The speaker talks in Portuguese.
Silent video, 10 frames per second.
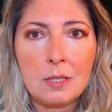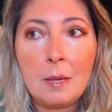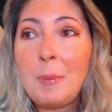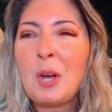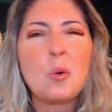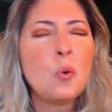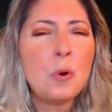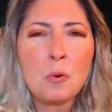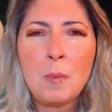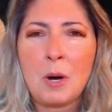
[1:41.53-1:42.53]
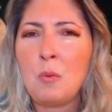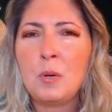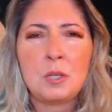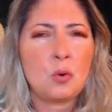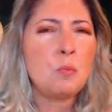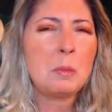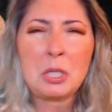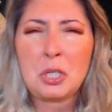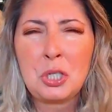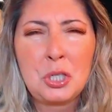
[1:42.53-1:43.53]
Você pegou alguma coisa, alguma
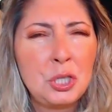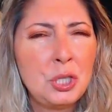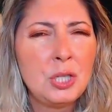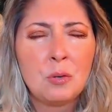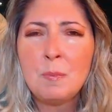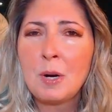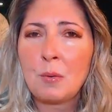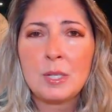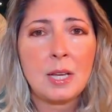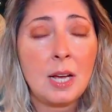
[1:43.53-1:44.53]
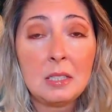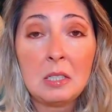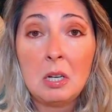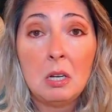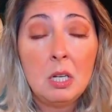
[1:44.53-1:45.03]
mentira, alguma coisa errada?